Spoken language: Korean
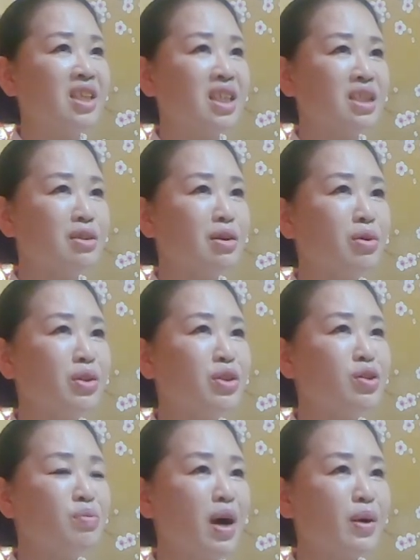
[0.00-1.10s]
시끄러운
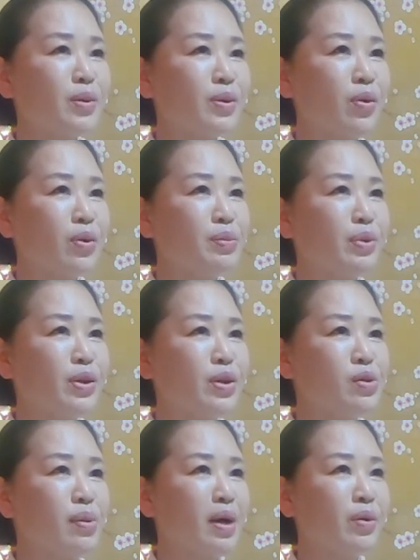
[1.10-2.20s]
일도 많고 서글픈
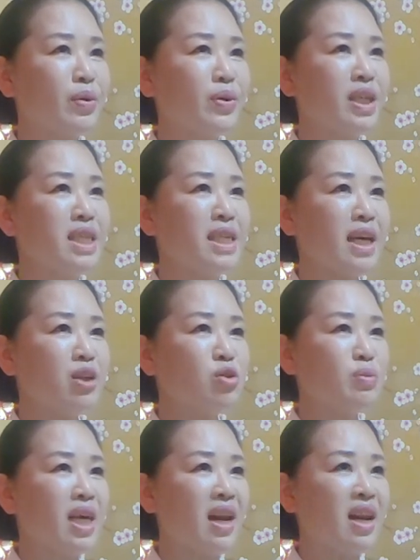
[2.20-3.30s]
일도 많고 인생이
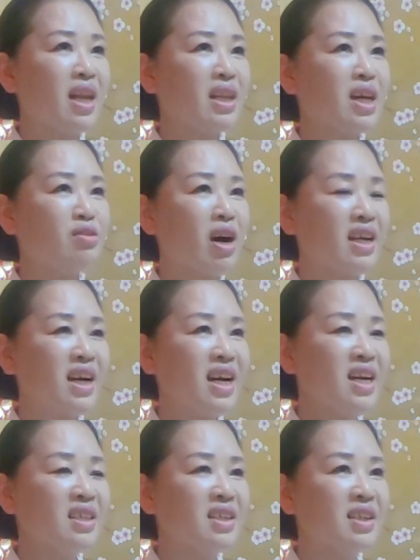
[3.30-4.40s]
좀 산란하다고 할까?